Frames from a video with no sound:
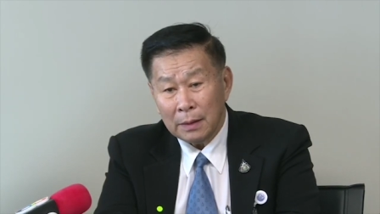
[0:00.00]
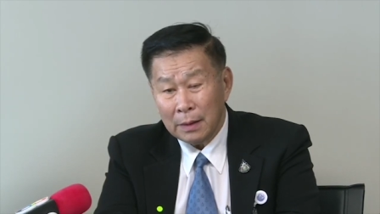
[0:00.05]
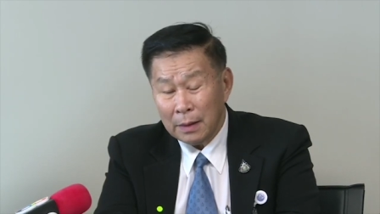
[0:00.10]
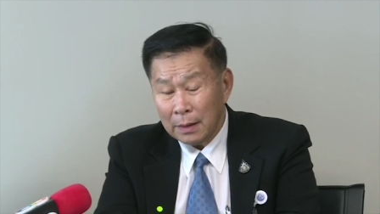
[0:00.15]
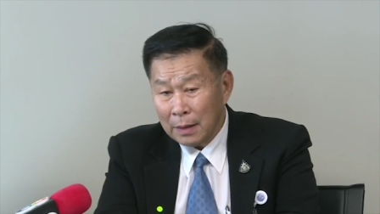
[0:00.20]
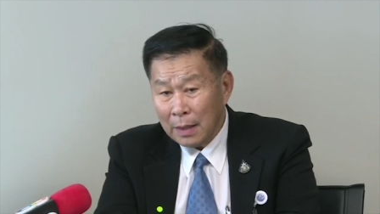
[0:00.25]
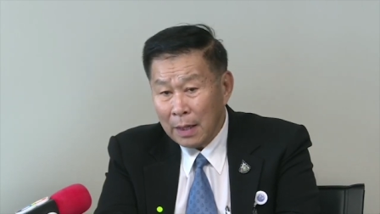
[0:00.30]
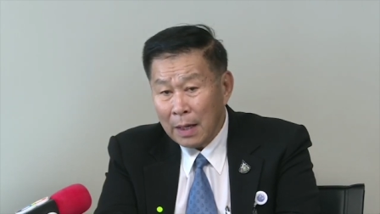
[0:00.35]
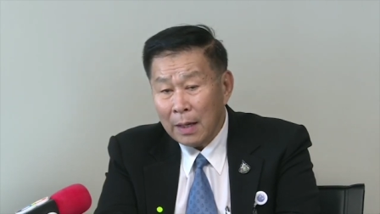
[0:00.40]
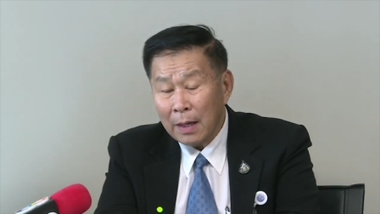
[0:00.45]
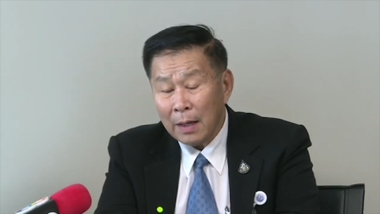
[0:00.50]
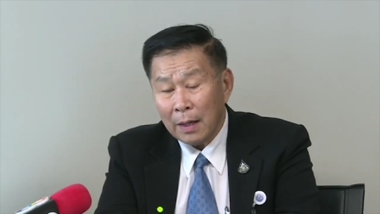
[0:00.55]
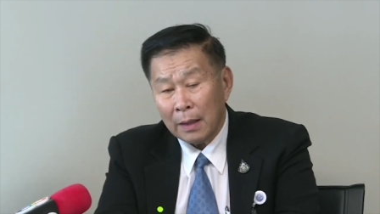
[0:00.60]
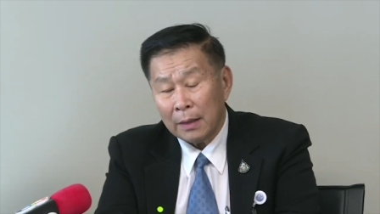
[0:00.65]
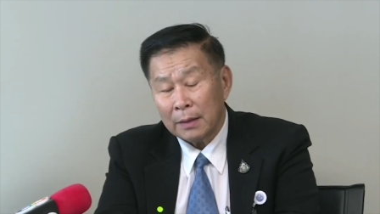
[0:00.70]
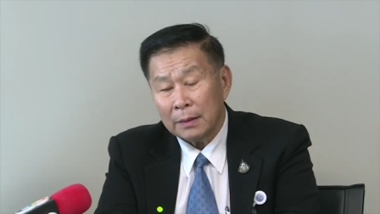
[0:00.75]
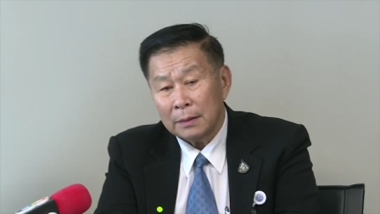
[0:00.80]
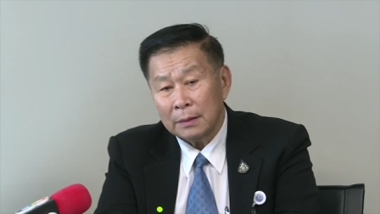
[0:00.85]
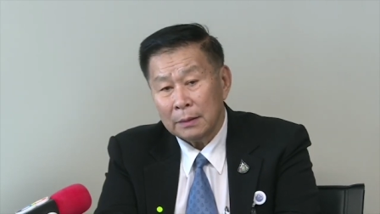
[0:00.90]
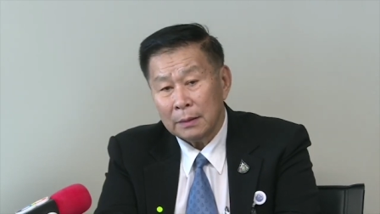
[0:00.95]
และกล้าหา
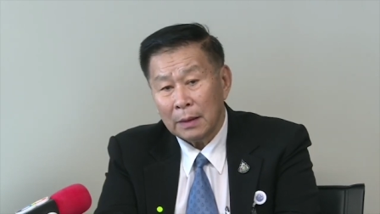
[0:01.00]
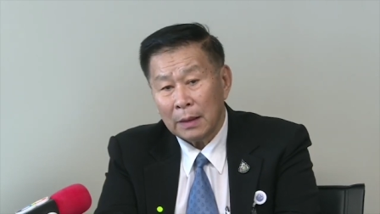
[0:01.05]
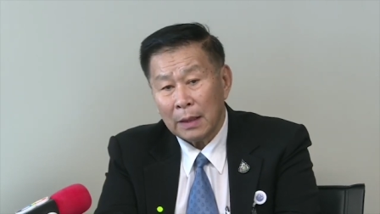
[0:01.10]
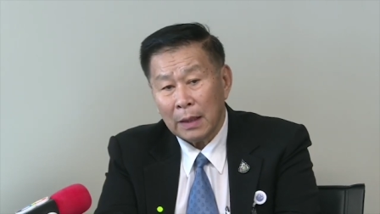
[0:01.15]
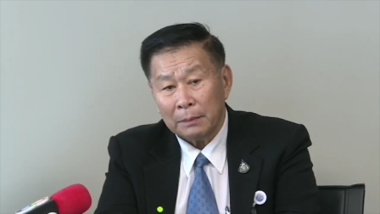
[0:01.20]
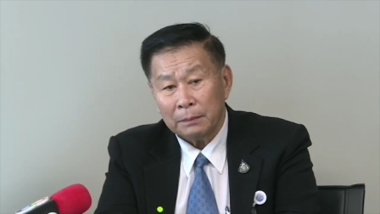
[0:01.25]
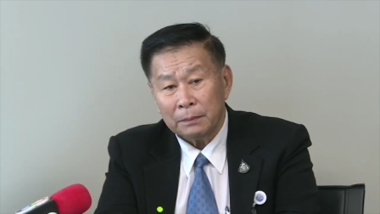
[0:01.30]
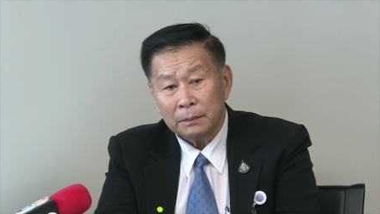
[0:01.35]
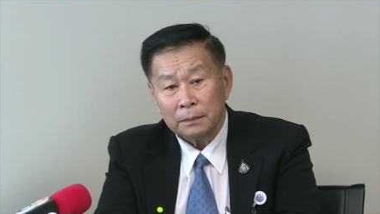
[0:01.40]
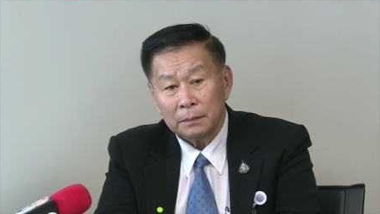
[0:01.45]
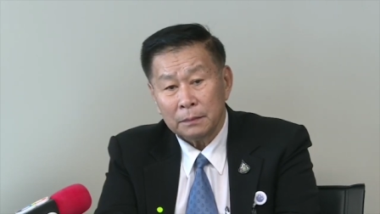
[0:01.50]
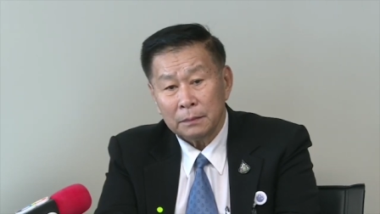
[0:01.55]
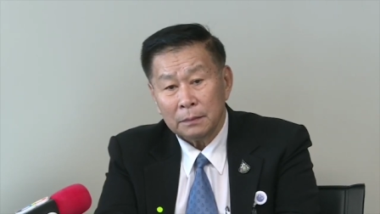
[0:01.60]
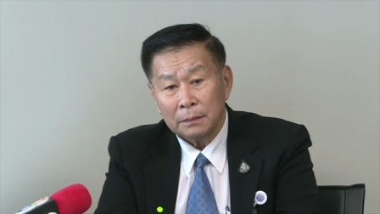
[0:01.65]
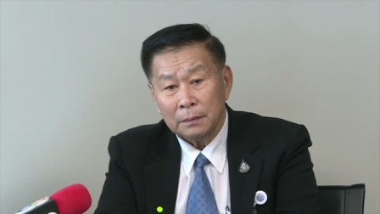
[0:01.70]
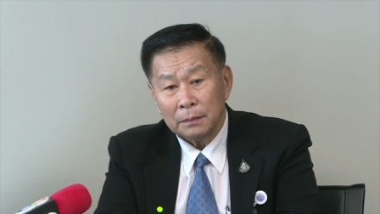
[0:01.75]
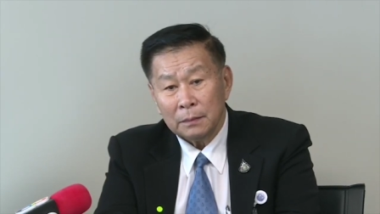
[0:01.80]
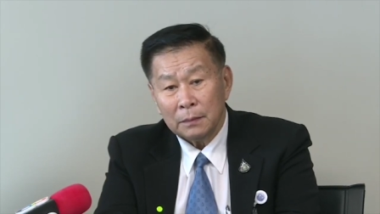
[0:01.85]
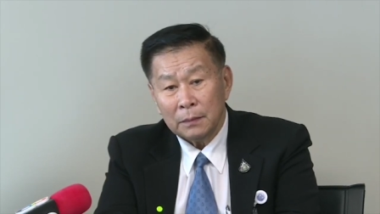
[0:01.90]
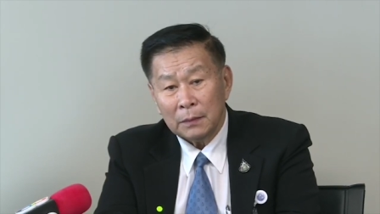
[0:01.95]
ญนะครับ
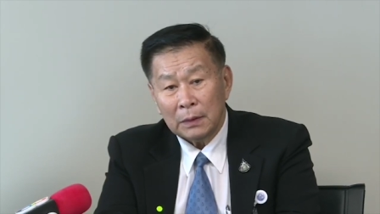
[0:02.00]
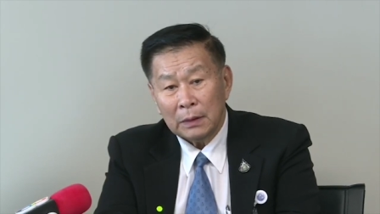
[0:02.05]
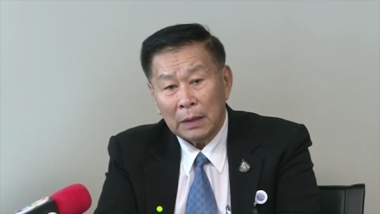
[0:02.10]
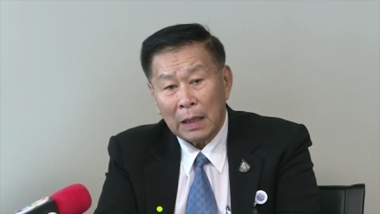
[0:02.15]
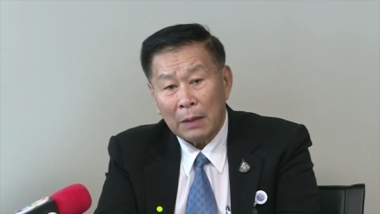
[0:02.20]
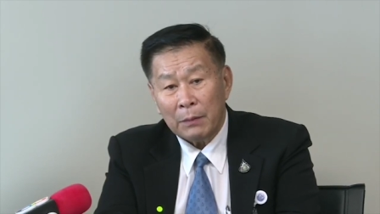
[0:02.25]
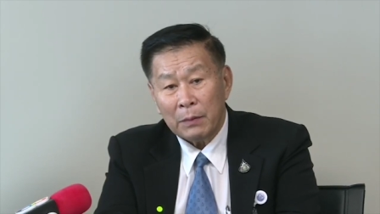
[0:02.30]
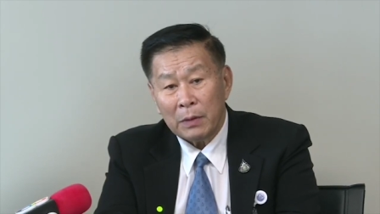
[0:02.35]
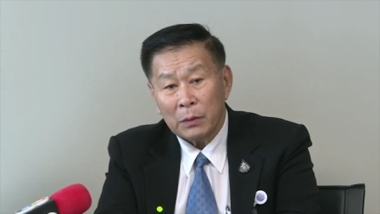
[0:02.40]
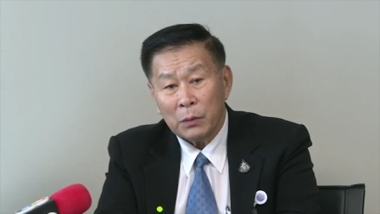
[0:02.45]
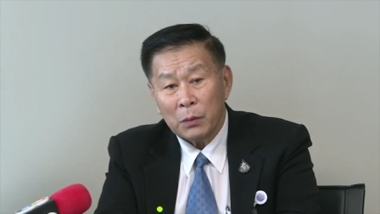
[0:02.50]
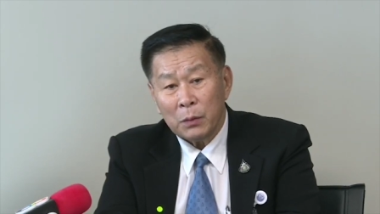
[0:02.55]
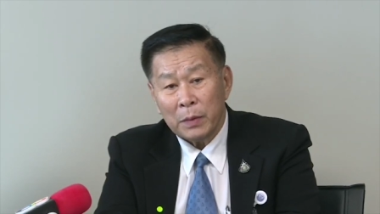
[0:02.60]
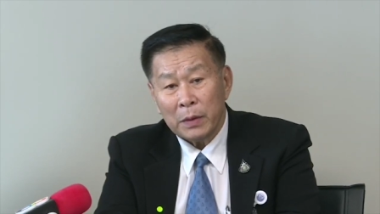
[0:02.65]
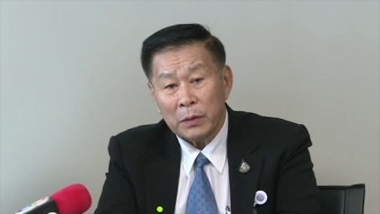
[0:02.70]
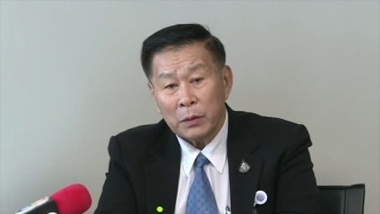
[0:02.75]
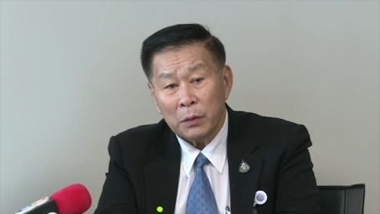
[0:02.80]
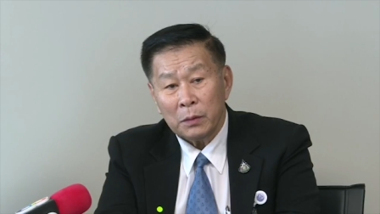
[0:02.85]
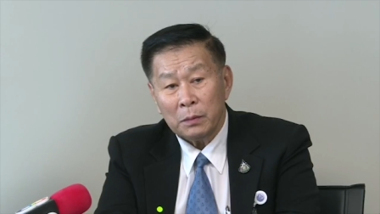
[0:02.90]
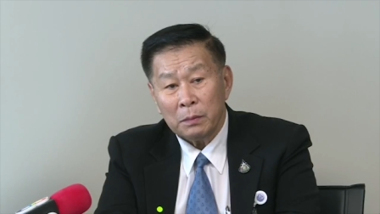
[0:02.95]
ถามว่าคุณ
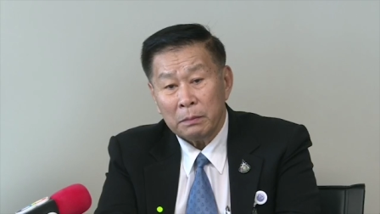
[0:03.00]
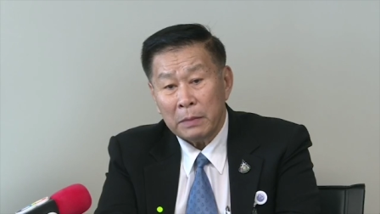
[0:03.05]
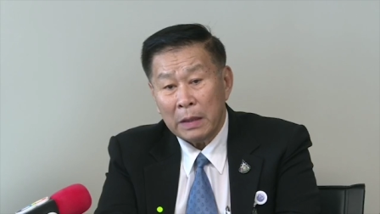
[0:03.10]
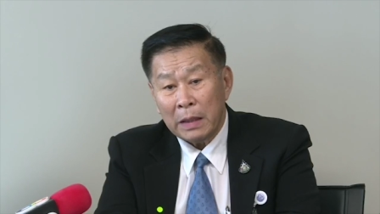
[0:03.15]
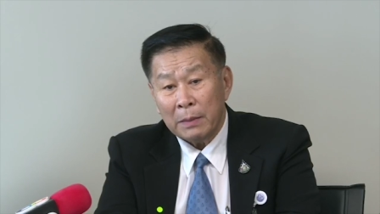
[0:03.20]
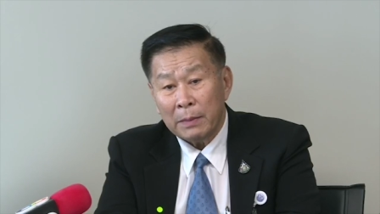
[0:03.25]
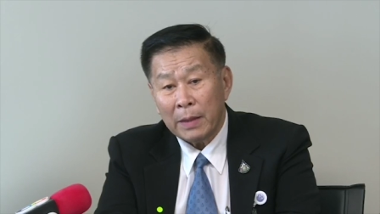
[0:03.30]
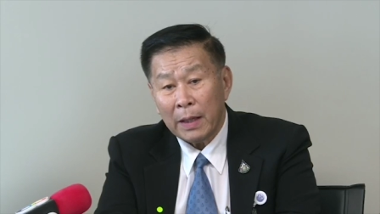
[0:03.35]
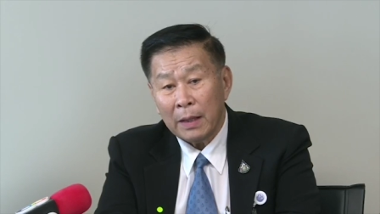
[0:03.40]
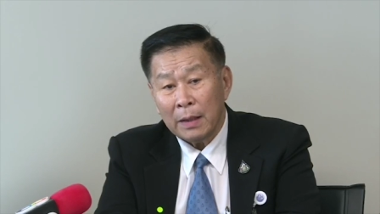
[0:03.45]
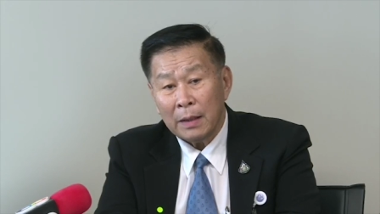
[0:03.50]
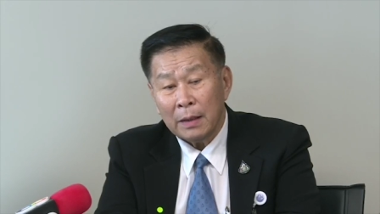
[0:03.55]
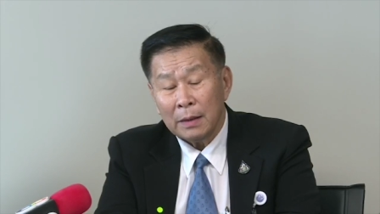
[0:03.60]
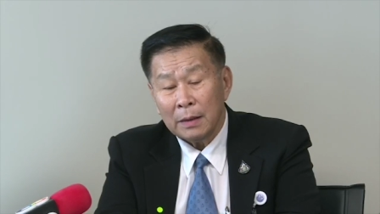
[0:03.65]
ประยุทธ์มีไหม